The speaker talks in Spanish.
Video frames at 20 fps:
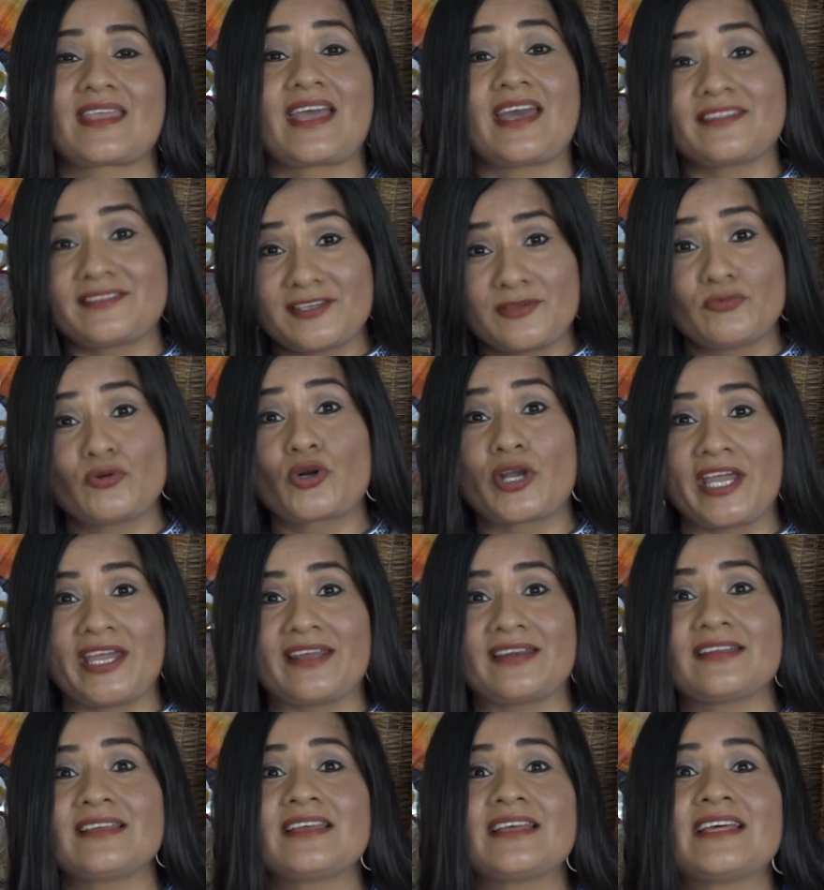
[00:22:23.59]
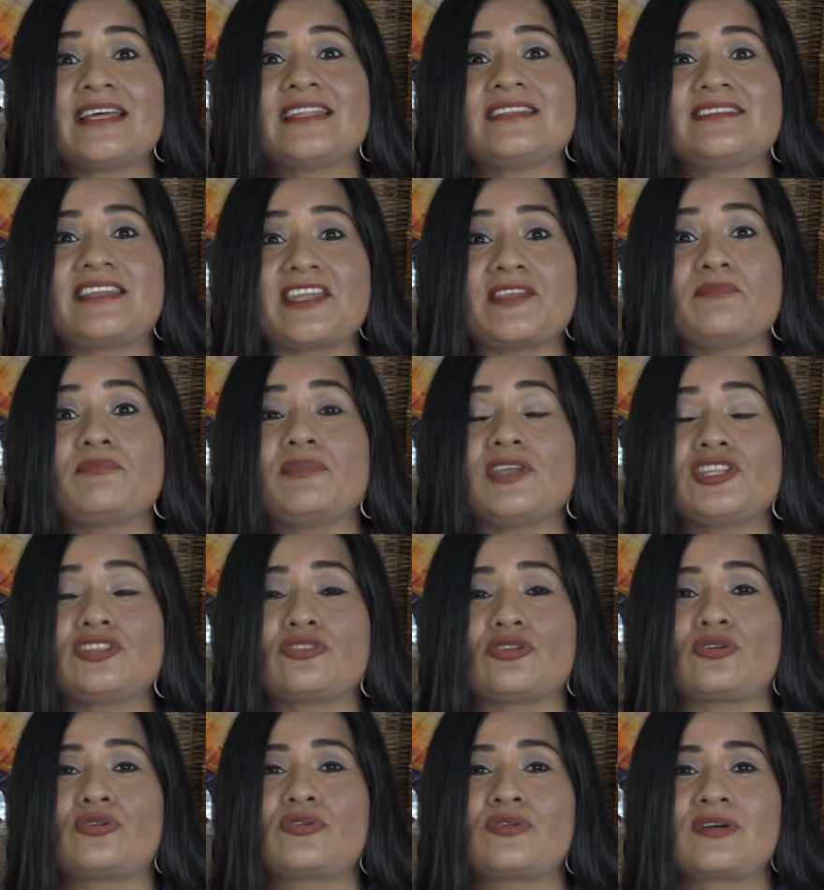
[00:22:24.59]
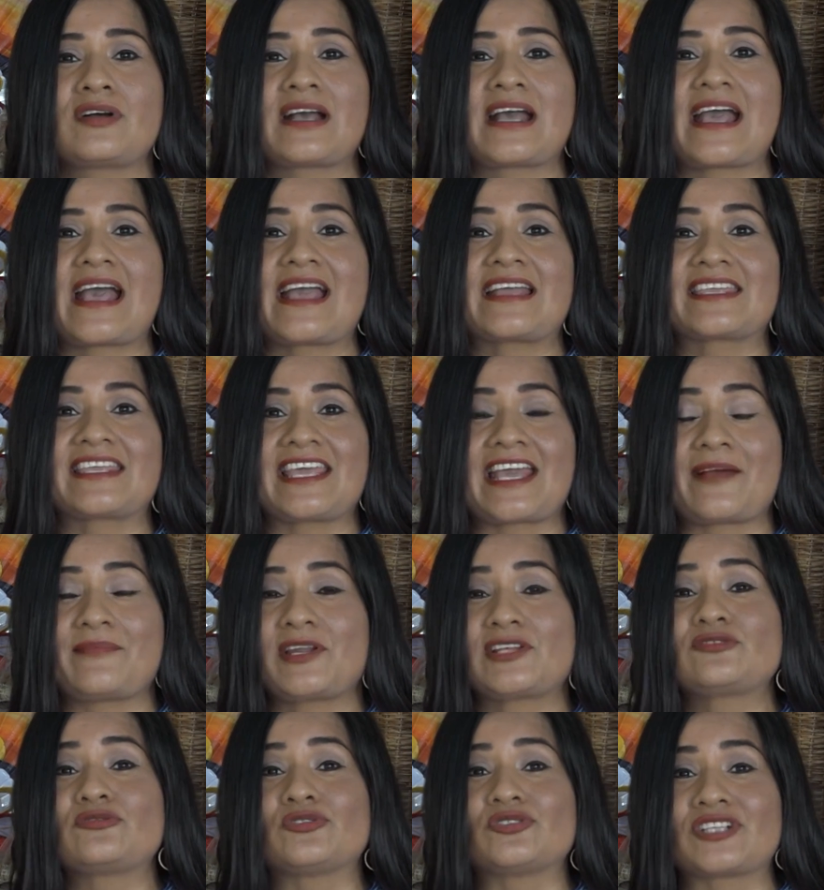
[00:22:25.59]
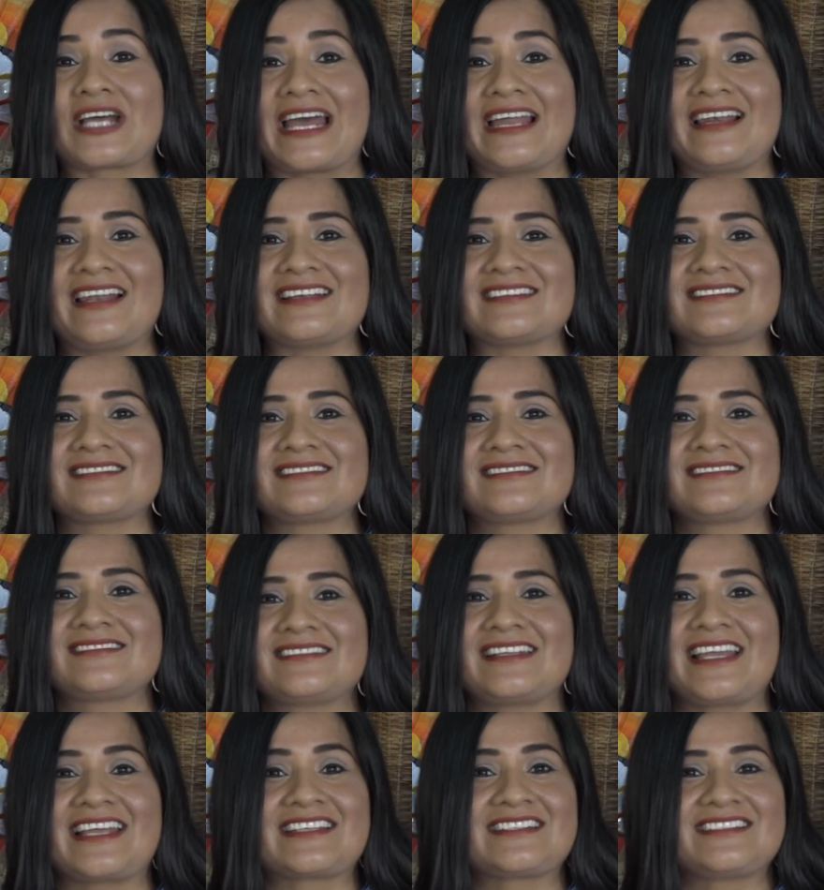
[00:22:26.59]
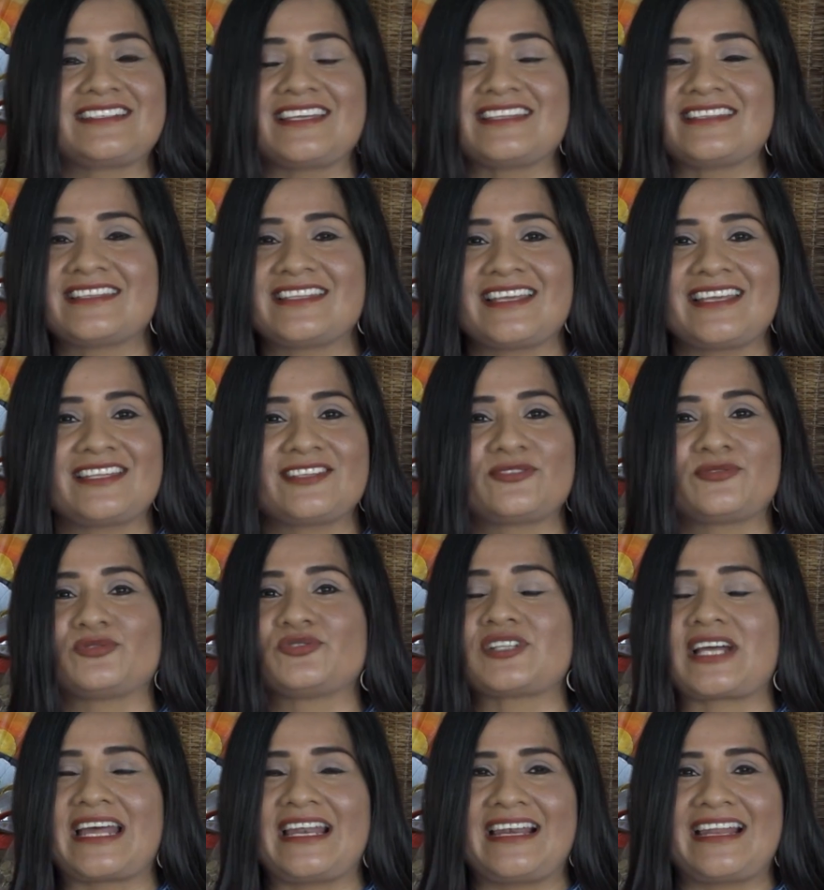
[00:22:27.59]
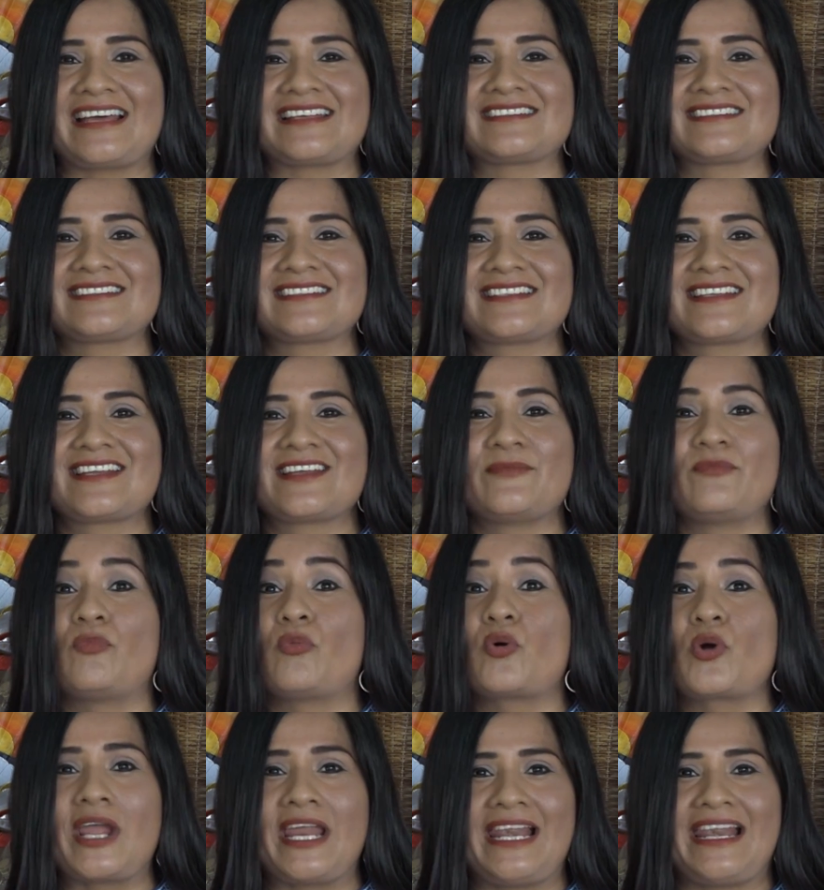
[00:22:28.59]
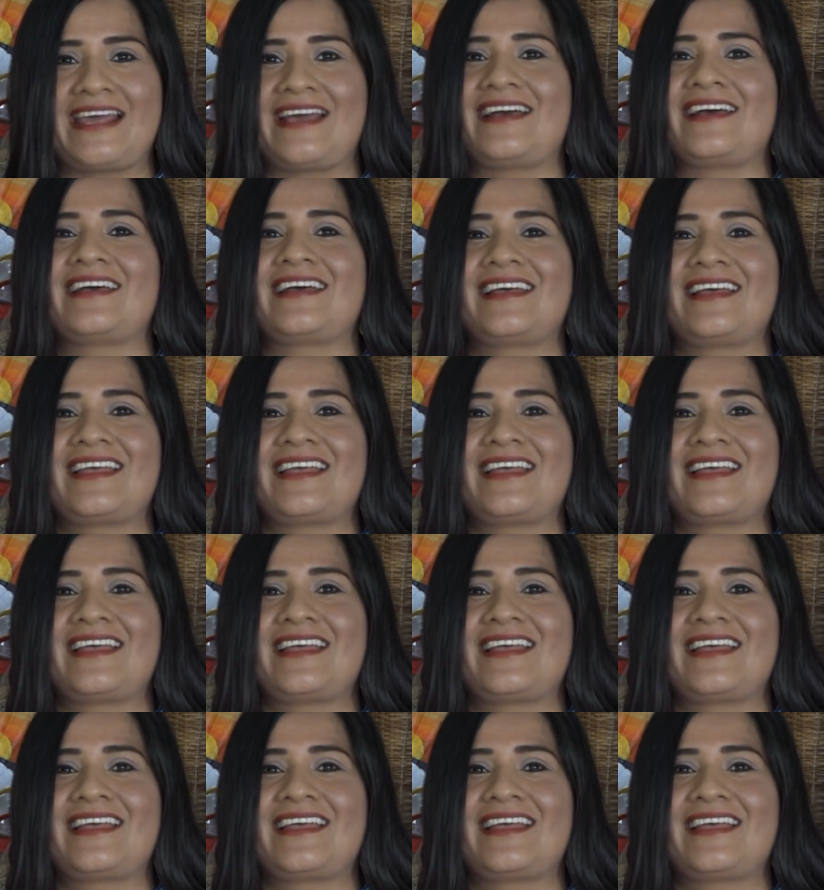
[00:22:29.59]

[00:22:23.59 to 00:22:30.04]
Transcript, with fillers: a ti mujer, te invito a que abras tus alas, extiende tus alas, vuela,